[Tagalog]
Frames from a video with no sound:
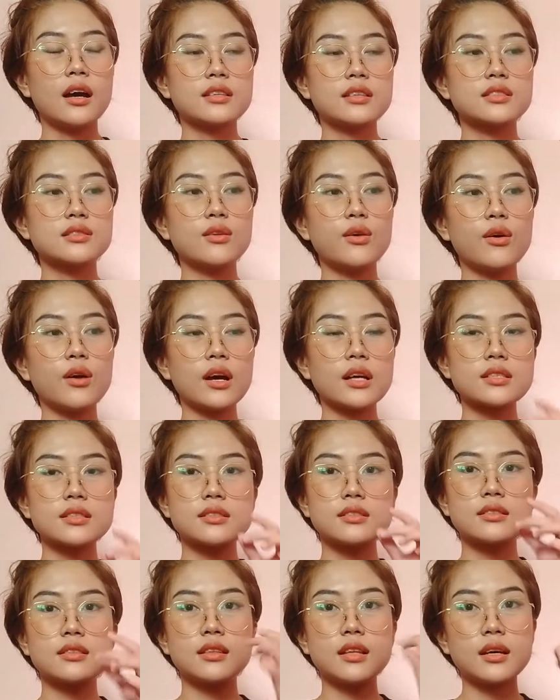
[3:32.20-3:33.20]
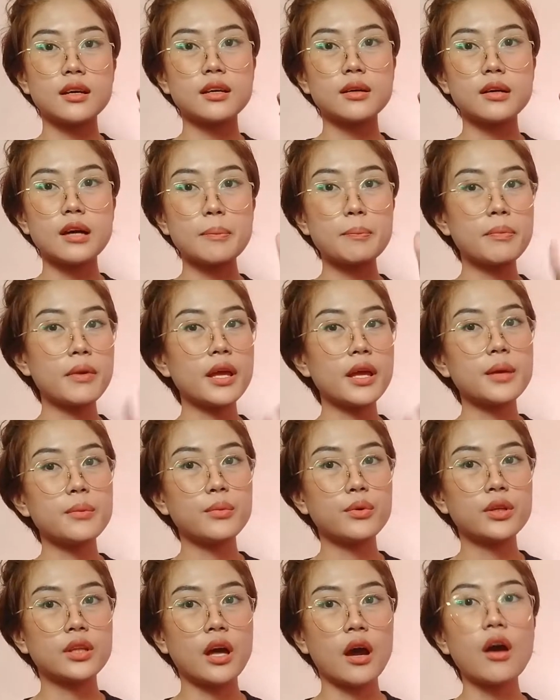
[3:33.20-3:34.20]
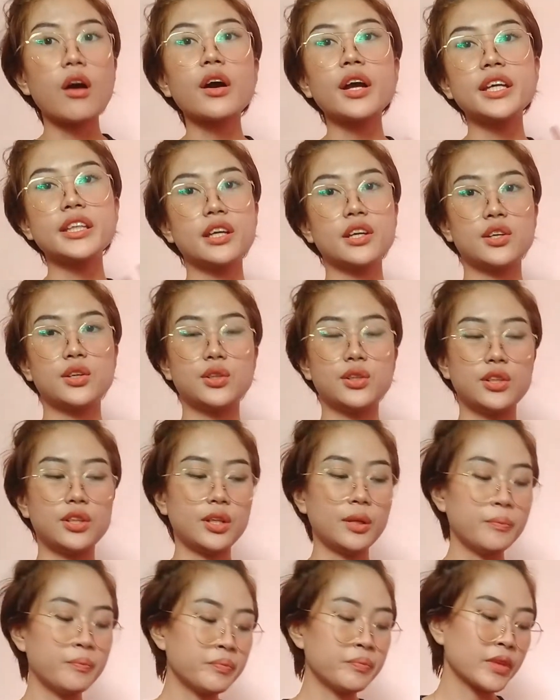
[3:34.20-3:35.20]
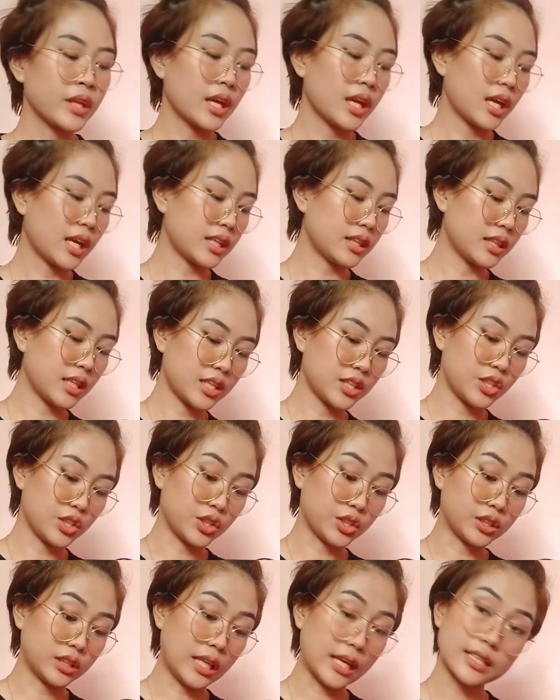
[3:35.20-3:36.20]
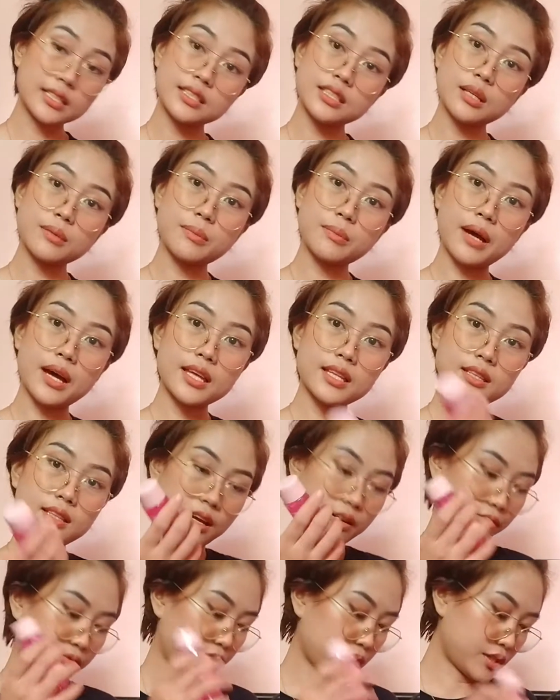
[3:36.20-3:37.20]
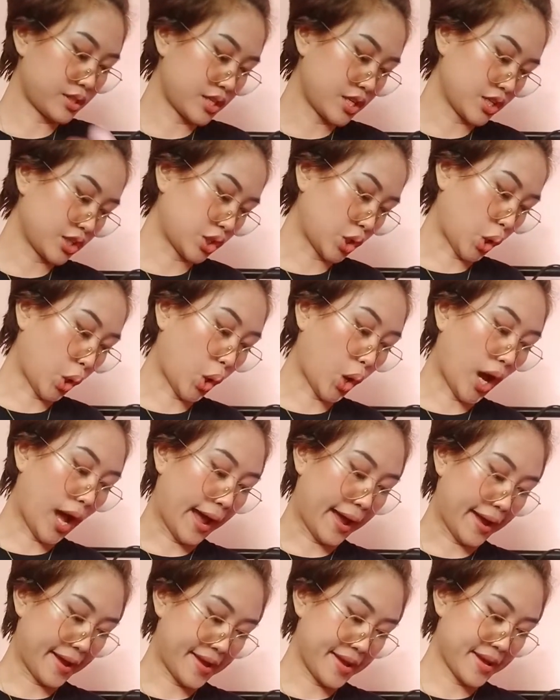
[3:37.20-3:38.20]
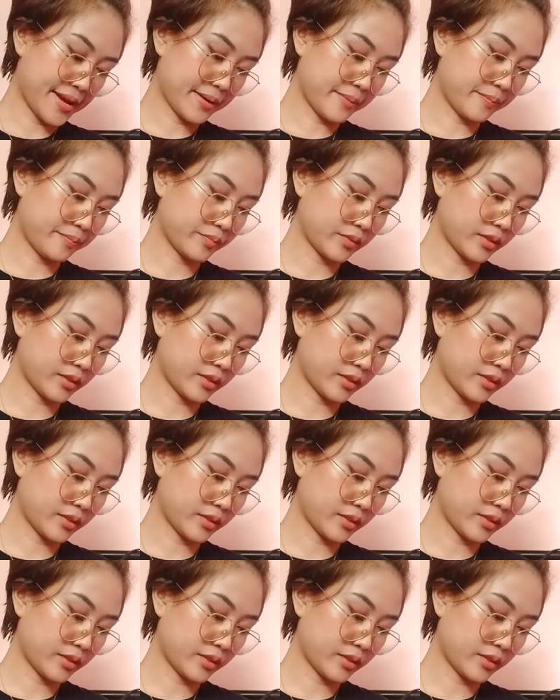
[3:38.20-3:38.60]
As long as na-apply mo na okay na yun. And then yun, next naman, after nito ay